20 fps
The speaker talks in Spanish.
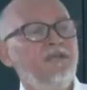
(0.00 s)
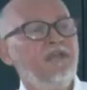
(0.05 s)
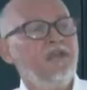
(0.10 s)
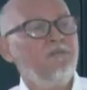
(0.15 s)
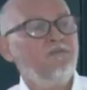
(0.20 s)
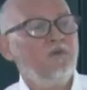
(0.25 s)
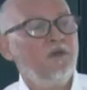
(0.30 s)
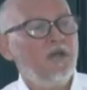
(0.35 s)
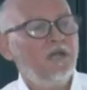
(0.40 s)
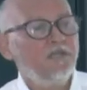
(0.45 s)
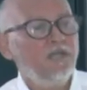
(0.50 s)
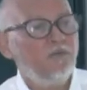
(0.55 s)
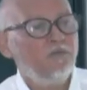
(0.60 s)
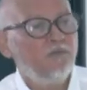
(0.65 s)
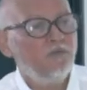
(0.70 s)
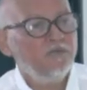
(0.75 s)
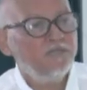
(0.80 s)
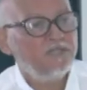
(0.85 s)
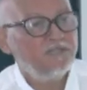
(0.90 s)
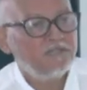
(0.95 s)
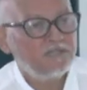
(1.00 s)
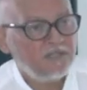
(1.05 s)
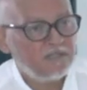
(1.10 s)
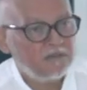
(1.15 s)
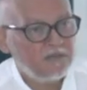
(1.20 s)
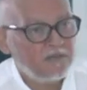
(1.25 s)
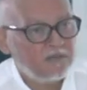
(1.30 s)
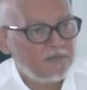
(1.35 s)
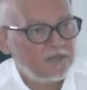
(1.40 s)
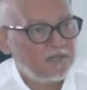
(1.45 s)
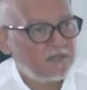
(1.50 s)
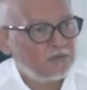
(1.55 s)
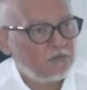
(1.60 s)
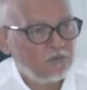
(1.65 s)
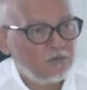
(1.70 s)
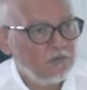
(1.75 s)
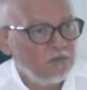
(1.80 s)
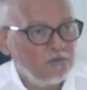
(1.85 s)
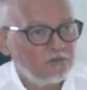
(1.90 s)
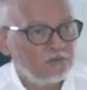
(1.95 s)
de la mojana es muy sensible para
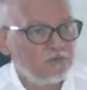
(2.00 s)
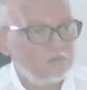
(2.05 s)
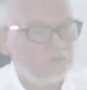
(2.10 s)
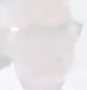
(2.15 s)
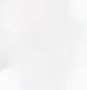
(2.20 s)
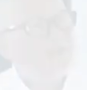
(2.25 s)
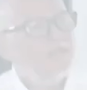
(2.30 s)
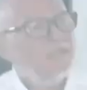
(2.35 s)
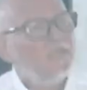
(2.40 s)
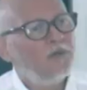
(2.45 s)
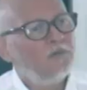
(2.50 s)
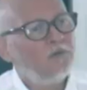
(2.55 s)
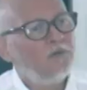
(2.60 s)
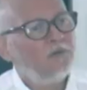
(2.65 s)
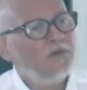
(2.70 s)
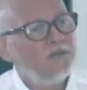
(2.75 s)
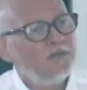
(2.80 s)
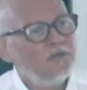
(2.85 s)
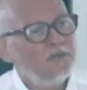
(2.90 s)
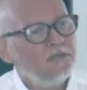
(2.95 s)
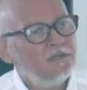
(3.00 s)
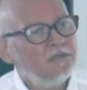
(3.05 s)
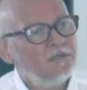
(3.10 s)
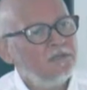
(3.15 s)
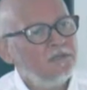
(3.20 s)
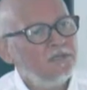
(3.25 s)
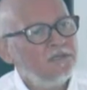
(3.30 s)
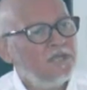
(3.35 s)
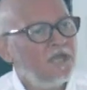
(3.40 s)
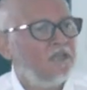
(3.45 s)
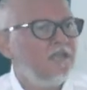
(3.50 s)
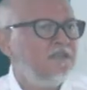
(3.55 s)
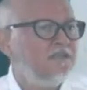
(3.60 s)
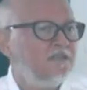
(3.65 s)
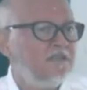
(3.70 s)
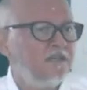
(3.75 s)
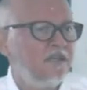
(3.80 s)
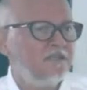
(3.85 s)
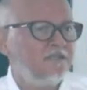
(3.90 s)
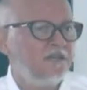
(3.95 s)
todos nosotros. La enamoran y nadie
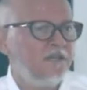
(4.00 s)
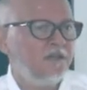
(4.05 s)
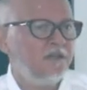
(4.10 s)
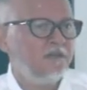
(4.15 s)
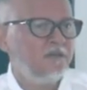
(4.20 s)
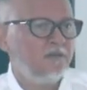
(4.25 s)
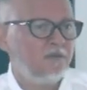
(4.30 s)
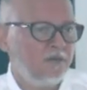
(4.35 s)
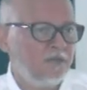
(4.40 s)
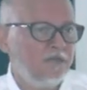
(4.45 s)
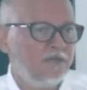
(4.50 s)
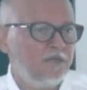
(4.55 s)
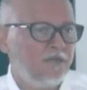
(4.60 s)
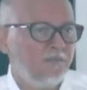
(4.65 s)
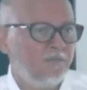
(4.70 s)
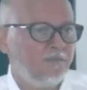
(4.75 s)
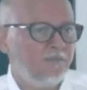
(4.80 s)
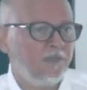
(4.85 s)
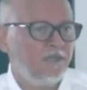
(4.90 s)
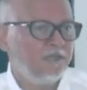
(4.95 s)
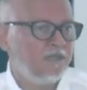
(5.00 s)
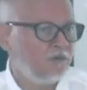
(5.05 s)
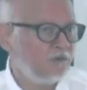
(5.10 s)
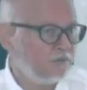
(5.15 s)
se casa con ella. Este